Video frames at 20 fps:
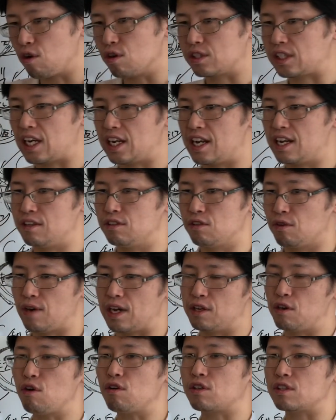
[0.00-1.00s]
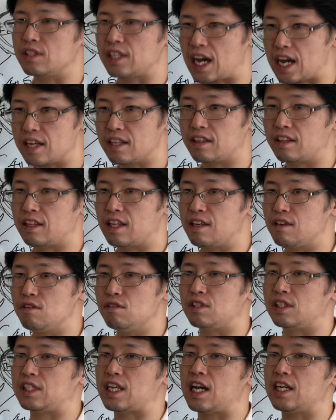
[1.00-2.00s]
護されるのは良くないって
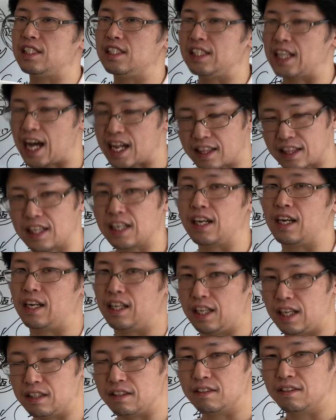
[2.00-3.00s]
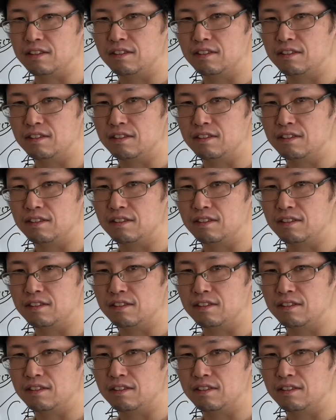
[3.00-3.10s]
いう時代になったからだ。